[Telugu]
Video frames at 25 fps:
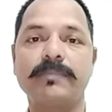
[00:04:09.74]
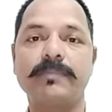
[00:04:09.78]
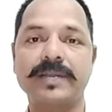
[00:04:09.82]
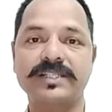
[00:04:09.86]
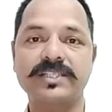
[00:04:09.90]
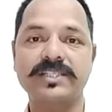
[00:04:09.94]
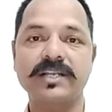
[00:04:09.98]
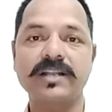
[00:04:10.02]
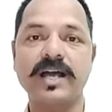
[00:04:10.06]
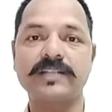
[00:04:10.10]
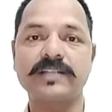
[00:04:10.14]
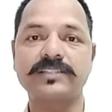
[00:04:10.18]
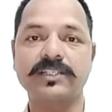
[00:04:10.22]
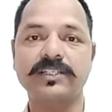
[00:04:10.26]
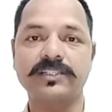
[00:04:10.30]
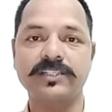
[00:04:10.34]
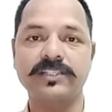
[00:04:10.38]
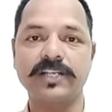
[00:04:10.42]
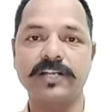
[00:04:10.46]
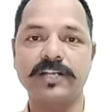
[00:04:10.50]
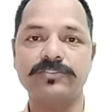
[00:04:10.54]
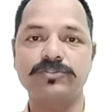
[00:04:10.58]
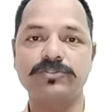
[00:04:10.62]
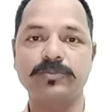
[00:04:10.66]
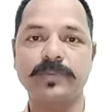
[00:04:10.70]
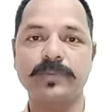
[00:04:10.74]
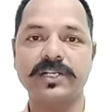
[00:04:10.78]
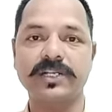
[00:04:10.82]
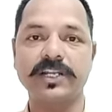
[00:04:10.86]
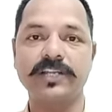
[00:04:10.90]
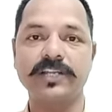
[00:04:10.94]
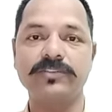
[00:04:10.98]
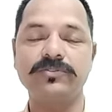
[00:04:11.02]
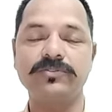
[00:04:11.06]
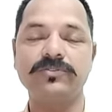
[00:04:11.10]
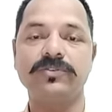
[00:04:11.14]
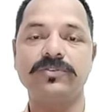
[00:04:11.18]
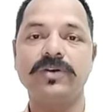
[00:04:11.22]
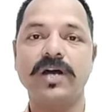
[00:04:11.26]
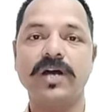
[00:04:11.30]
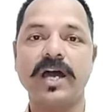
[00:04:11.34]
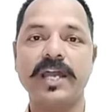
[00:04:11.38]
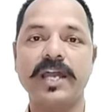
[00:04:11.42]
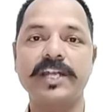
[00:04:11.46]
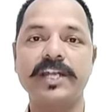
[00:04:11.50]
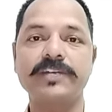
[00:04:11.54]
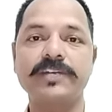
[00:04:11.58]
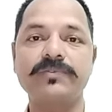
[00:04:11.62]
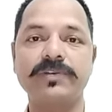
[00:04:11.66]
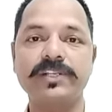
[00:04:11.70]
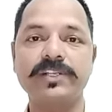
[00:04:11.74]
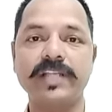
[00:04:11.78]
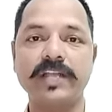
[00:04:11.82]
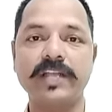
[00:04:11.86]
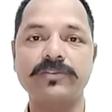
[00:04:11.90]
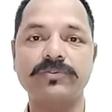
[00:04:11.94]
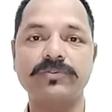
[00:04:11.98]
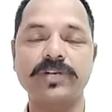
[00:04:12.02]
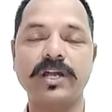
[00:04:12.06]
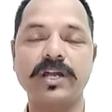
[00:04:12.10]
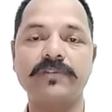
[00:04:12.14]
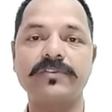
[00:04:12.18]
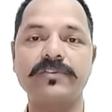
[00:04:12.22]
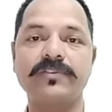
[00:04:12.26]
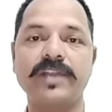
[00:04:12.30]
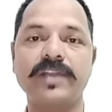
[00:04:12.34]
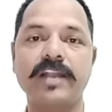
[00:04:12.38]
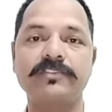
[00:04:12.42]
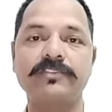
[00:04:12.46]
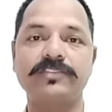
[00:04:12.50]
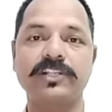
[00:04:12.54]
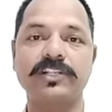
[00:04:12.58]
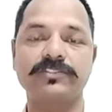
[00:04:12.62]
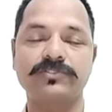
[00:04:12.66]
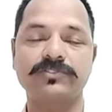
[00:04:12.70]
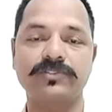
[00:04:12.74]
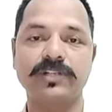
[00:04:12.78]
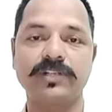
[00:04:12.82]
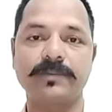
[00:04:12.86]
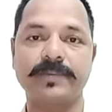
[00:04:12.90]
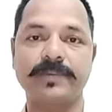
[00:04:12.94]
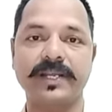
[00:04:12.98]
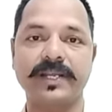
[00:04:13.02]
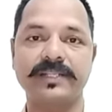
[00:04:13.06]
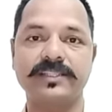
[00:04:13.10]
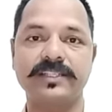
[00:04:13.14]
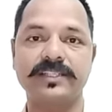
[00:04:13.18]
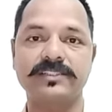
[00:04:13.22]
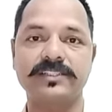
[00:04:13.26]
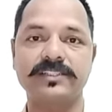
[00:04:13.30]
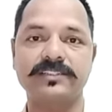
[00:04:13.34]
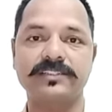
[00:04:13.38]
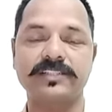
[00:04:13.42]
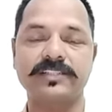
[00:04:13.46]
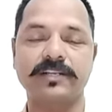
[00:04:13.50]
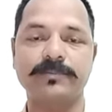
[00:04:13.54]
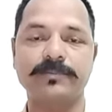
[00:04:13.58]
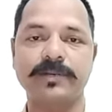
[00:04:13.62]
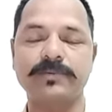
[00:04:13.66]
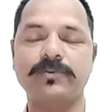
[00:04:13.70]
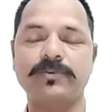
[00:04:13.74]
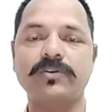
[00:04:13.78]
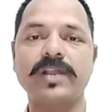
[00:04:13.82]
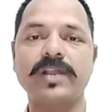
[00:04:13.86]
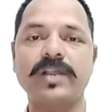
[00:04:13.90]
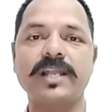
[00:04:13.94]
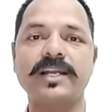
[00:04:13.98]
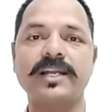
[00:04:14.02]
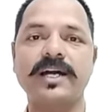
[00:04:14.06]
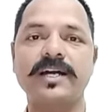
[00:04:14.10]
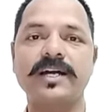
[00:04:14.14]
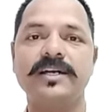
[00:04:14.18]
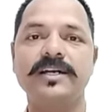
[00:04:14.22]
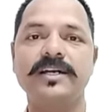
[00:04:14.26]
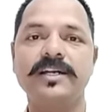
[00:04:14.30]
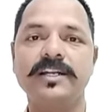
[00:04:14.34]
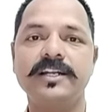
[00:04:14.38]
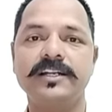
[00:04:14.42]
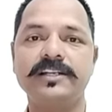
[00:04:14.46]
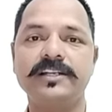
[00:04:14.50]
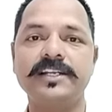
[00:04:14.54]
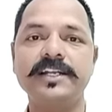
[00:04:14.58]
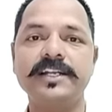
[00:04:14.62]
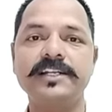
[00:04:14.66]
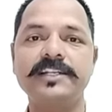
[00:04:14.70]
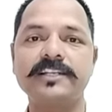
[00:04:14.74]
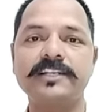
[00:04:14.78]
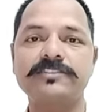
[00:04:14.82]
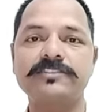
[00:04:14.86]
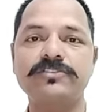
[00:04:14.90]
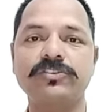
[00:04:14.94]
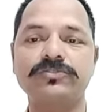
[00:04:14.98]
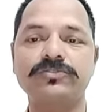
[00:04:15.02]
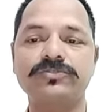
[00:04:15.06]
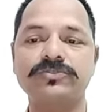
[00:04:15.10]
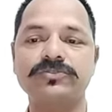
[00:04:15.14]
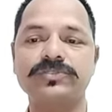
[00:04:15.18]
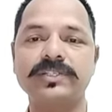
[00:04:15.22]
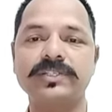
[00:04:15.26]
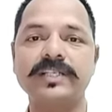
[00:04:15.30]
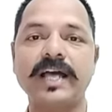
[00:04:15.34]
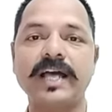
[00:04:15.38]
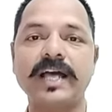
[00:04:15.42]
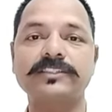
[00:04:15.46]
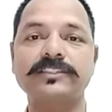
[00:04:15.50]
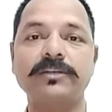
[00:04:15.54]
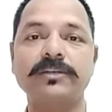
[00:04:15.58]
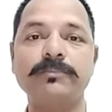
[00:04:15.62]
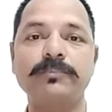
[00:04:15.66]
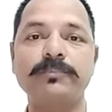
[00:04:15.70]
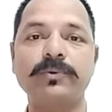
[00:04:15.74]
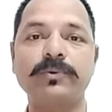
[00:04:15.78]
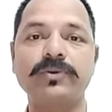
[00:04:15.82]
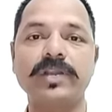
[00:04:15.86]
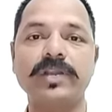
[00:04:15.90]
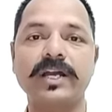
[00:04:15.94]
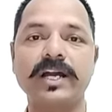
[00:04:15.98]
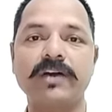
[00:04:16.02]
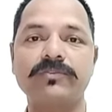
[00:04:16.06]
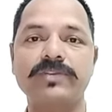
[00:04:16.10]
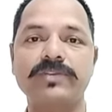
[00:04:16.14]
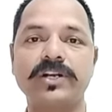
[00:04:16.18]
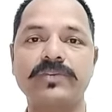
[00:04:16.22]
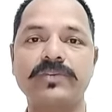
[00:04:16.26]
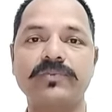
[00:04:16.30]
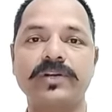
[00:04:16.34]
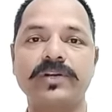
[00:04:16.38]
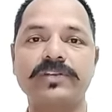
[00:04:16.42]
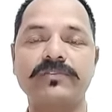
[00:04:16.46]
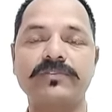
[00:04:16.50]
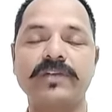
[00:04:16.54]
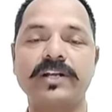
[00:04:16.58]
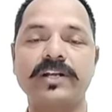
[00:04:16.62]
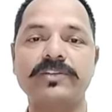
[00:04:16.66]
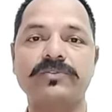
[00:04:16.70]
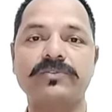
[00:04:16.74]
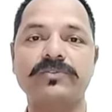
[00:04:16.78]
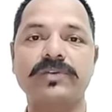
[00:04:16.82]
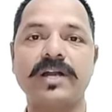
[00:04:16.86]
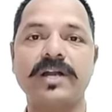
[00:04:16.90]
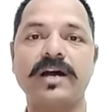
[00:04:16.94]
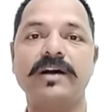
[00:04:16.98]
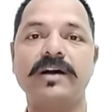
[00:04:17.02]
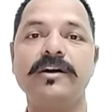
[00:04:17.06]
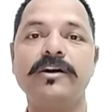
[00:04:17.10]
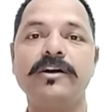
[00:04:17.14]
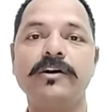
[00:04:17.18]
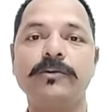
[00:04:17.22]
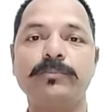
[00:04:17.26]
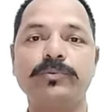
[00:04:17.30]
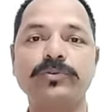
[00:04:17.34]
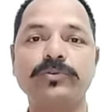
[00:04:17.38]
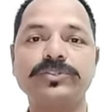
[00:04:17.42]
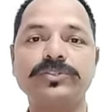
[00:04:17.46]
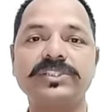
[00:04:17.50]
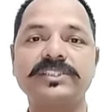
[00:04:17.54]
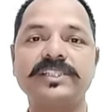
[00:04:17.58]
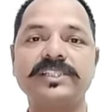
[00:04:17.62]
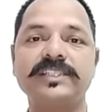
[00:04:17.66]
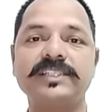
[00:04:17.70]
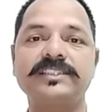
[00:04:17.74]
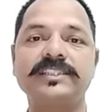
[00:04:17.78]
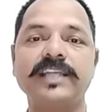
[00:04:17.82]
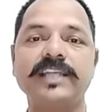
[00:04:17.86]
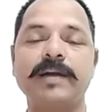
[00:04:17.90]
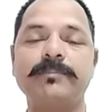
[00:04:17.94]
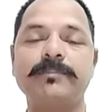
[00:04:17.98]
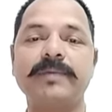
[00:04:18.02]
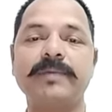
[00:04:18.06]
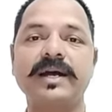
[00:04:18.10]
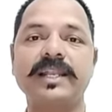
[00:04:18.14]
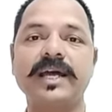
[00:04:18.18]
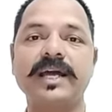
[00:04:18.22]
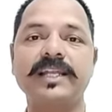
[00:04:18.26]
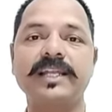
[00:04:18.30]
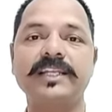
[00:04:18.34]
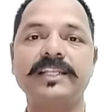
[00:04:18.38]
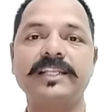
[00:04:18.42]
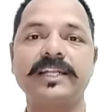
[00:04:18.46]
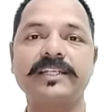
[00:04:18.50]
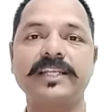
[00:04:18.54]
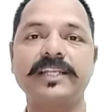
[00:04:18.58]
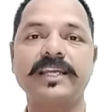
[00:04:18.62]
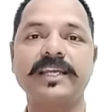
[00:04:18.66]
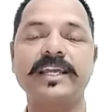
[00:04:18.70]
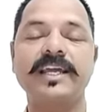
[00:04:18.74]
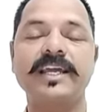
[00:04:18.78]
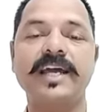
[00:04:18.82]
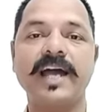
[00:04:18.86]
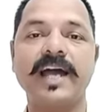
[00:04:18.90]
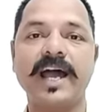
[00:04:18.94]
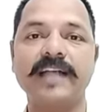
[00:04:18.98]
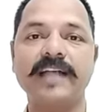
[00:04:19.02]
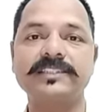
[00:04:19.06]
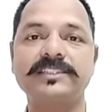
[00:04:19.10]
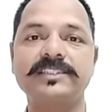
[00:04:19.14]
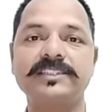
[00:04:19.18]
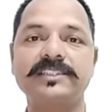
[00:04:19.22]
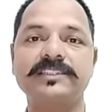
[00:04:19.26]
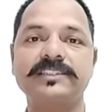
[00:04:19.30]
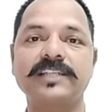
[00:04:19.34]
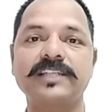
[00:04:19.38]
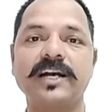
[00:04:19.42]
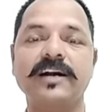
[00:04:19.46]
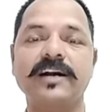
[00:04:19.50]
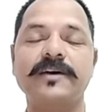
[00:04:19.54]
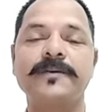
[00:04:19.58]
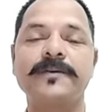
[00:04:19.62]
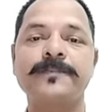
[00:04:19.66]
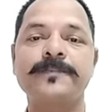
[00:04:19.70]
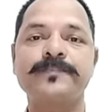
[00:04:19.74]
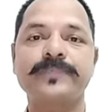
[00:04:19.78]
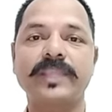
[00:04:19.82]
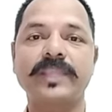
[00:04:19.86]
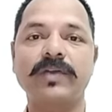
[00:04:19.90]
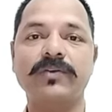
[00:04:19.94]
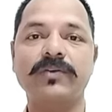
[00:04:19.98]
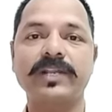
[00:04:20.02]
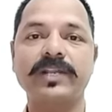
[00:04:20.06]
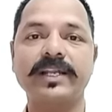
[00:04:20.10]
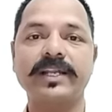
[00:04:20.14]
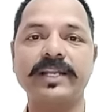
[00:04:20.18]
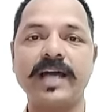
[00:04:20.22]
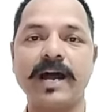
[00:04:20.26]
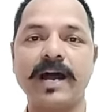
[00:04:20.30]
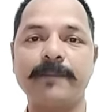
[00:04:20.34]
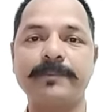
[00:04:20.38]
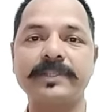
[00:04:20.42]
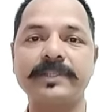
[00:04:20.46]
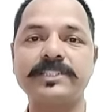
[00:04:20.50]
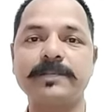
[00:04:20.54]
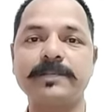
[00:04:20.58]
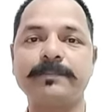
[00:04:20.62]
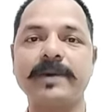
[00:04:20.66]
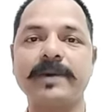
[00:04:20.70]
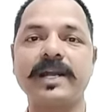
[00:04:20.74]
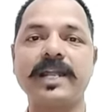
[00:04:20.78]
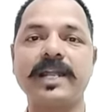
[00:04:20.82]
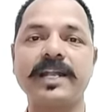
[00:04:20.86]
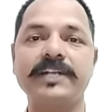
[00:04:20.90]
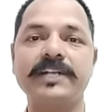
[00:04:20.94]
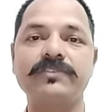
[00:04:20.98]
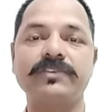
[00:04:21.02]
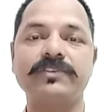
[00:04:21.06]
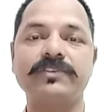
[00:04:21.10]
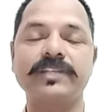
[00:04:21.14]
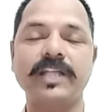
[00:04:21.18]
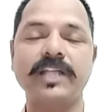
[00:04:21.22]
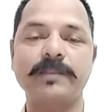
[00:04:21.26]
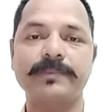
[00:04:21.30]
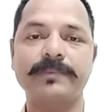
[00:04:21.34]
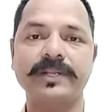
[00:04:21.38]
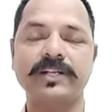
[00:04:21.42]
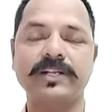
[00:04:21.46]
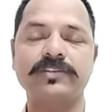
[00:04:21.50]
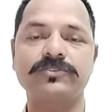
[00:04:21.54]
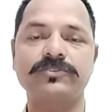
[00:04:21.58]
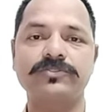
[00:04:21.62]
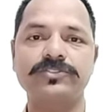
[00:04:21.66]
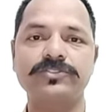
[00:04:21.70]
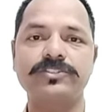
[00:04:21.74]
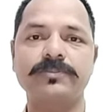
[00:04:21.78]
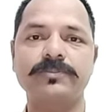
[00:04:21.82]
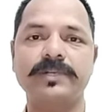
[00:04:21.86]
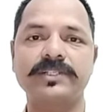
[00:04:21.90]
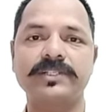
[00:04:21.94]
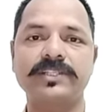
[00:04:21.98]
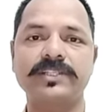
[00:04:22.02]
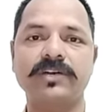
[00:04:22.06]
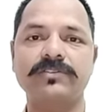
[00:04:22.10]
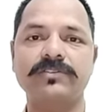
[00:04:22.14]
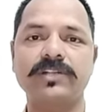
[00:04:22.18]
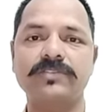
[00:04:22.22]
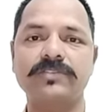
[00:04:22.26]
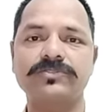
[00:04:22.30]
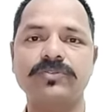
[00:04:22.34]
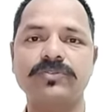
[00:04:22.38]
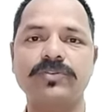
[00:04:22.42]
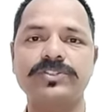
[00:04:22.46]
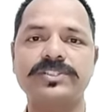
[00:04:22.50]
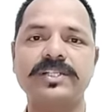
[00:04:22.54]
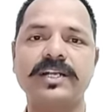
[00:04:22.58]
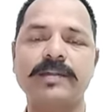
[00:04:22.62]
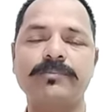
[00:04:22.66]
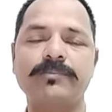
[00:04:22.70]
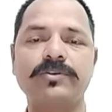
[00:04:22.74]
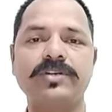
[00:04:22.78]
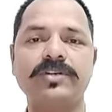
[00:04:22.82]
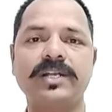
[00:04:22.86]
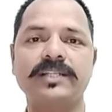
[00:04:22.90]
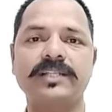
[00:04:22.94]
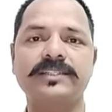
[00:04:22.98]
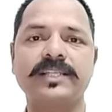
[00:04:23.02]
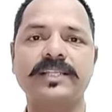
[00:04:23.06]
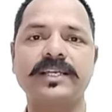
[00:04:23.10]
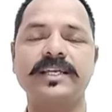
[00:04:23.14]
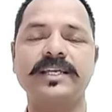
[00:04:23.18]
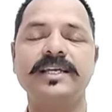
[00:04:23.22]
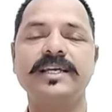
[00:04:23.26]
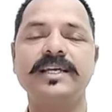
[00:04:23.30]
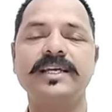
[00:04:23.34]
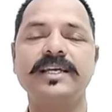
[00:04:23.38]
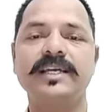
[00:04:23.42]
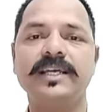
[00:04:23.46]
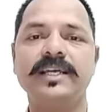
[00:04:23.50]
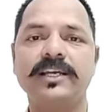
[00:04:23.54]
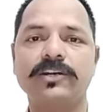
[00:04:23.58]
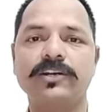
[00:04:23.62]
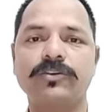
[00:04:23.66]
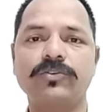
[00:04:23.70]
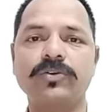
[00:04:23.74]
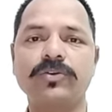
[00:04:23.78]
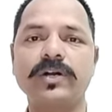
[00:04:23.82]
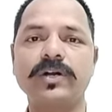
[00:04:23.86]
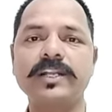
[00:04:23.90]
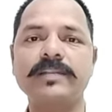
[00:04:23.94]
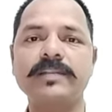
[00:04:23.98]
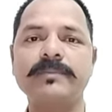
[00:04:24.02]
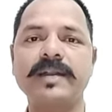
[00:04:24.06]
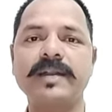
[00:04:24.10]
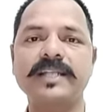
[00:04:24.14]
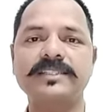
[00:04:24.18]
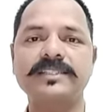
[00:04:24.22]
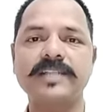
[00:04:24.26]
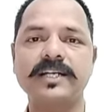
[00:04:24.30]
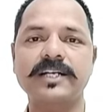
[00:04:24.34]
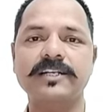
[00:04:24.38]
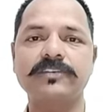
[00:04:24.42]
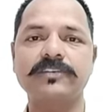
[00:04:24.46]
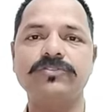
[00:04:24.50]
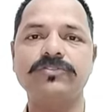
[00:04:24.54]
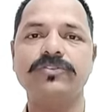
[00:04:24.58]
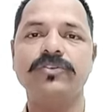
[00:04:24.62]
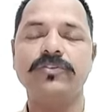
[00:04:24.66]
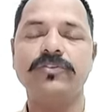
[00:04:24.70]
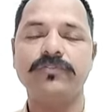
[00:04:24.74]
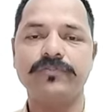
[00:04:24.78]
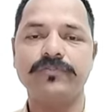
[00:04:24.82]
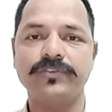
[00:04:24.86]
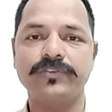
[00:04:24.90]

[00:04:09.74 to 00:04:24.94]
ప్రజలు ఆసక్తిగా చూపట్లేదు అనేటువంటి దాన్ని కూడా వివరాలు తెలుసుకునే ప్రయత్నం చేశారు మనం ఓవరాల్ గా డీటెయిల్స్ లో చూస్తే అసంపూర్ణంగా ఉన్నటువంటి వాటి కూడా పూర్తి చేసి అమ్మాలా లేదంటే యాజ్ ఇట్ ఈస్ గా ఎవరికైనా చెప్పాలనేటువంటి దానిపైన దృష్టి పెడతా ఉన్నారు సో వచ్చిన డబ్బు అయితే గృహ నిర్మాణ శాఖకు